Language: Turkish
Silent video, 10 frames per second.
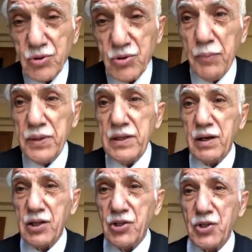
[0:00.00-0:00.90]
Ebedi
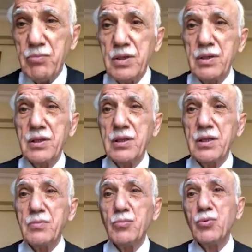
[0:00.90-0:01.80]
kalacağım
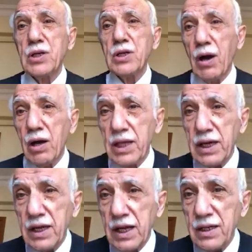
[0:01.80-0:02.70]
bu akla
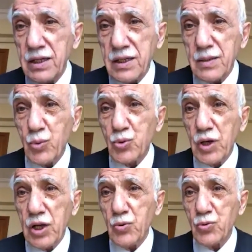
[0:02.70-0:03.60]
gelen bu
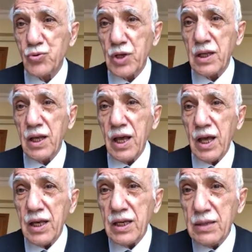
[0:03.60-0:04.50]
suali üstad
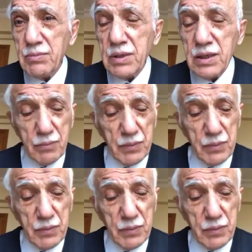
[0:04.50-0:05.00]
ilmi ve